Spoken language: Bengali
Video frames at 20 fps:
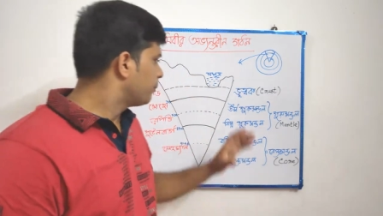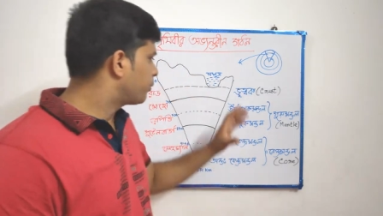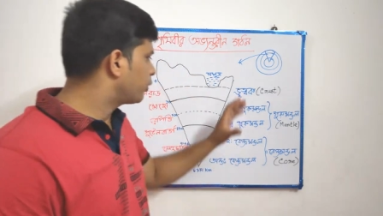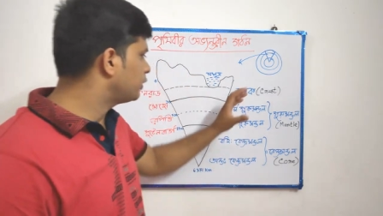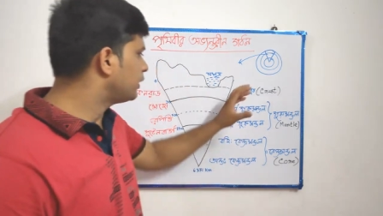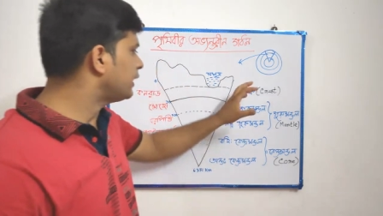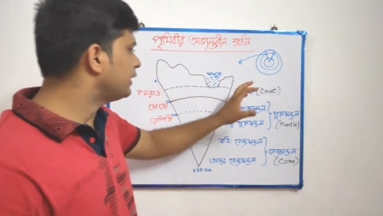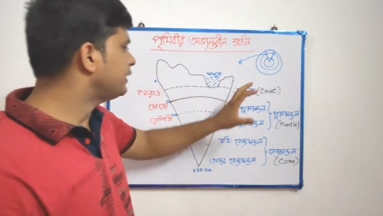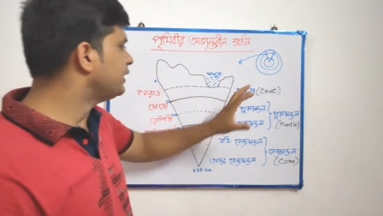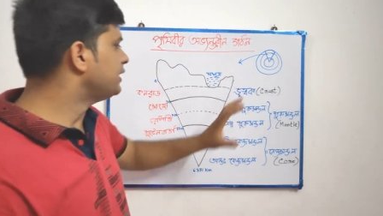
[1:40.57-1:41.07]

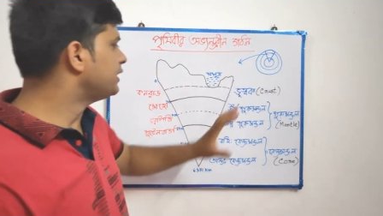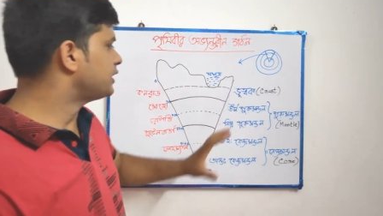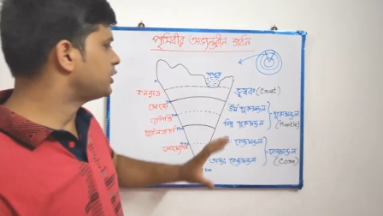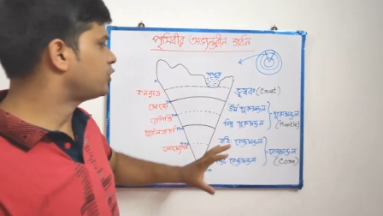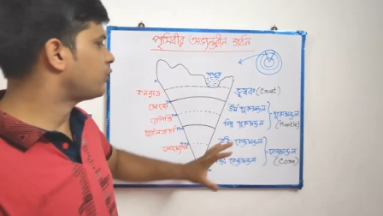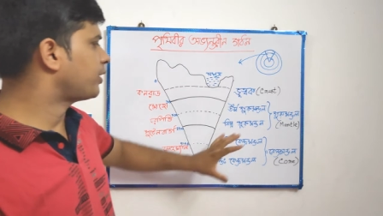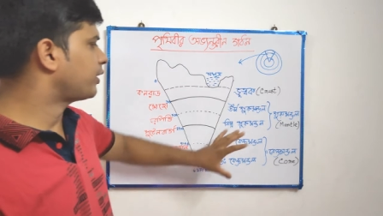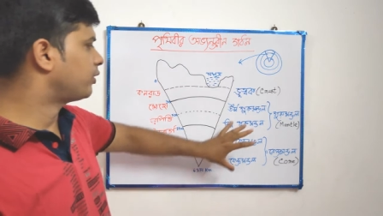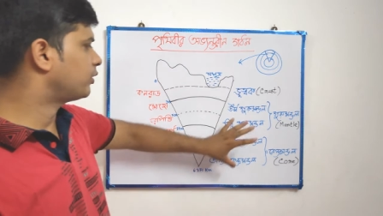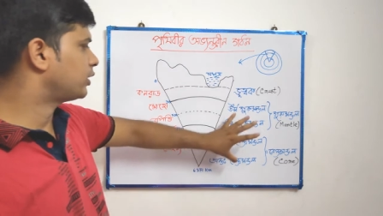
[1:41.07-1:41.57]
প্রধান তিনটে
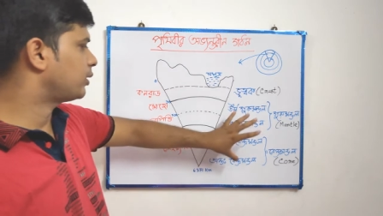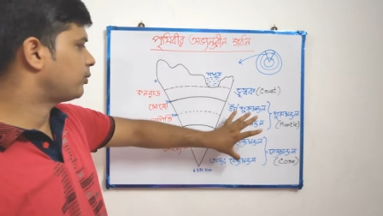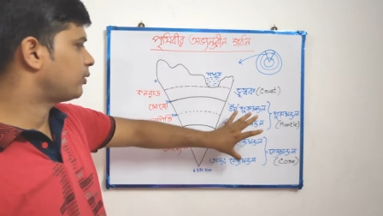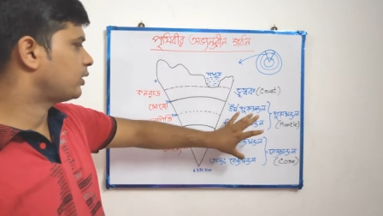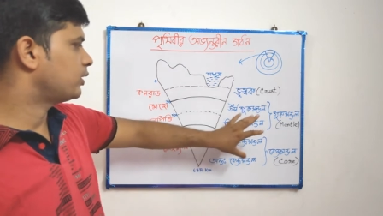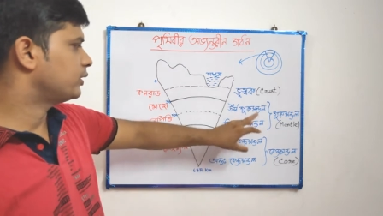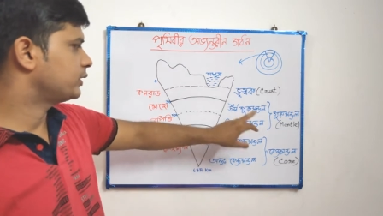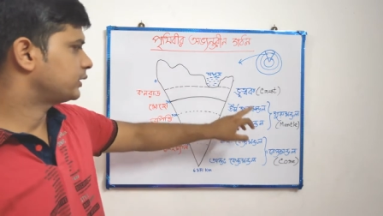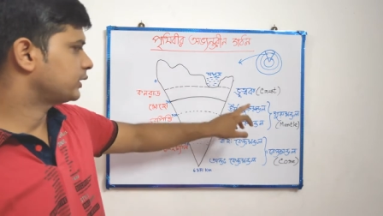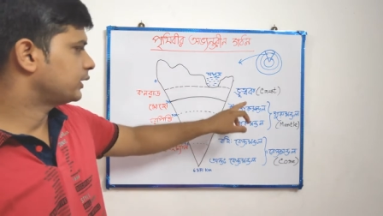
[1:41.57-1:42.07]
স্তরের কথা
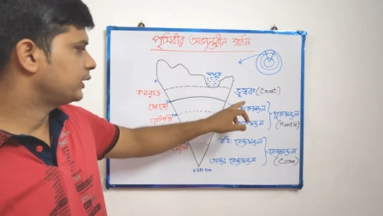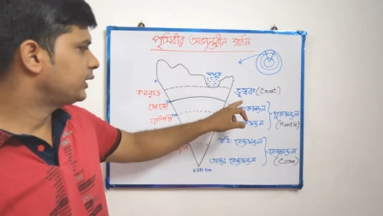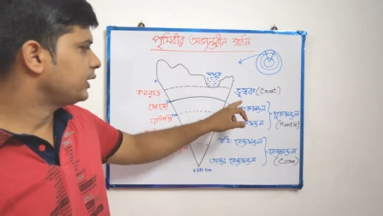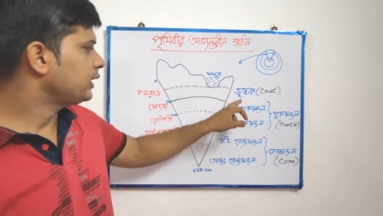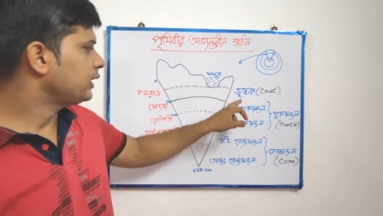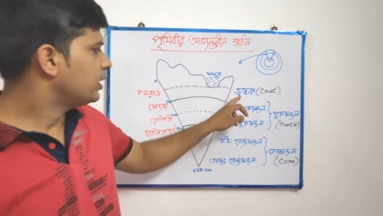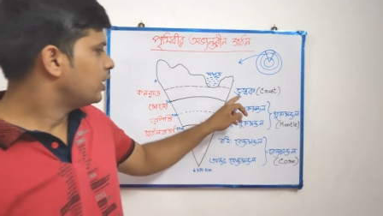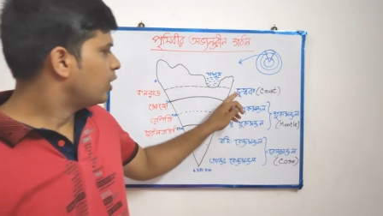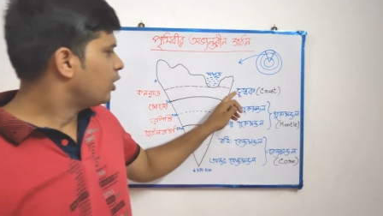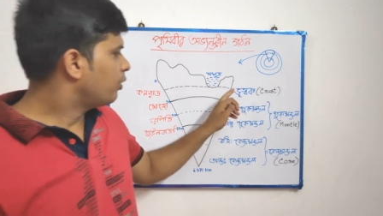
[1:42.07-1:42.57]
বলা হয়েছে কি
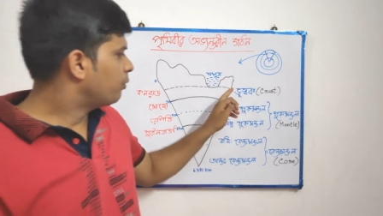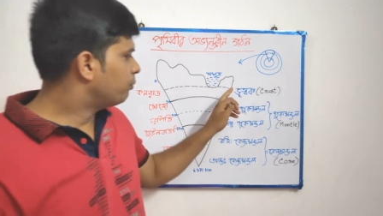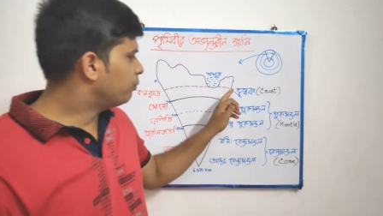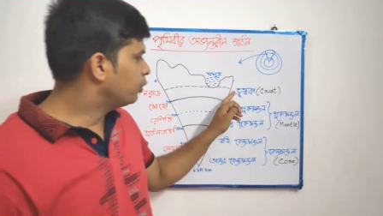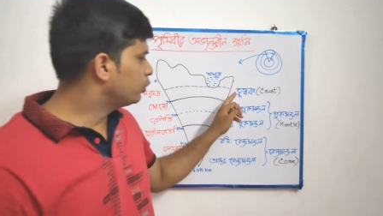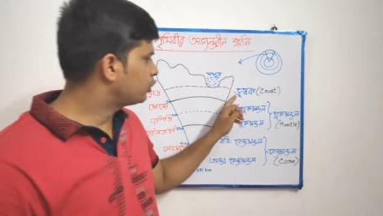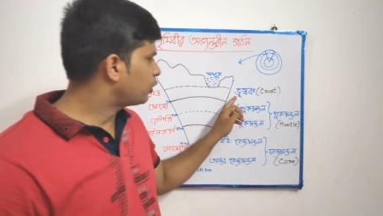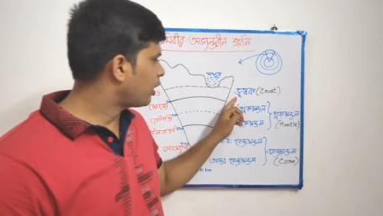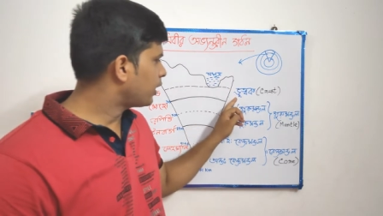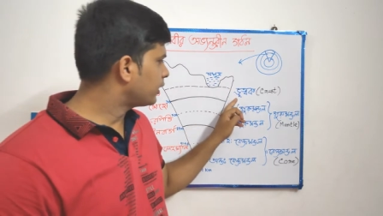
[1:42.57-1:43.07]

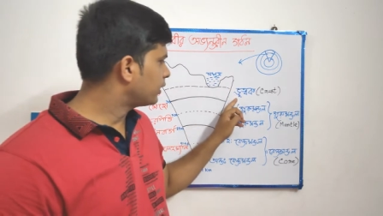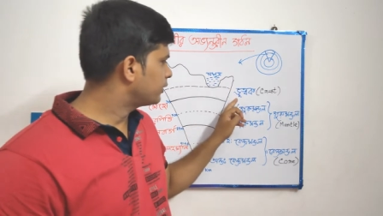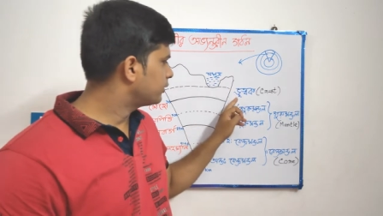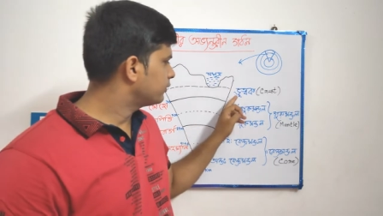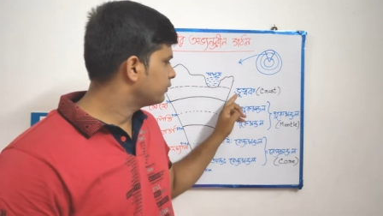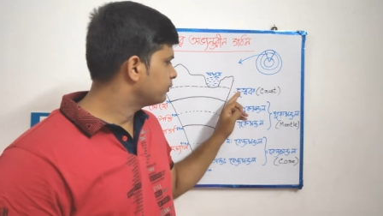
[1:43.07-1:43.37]
ভূতক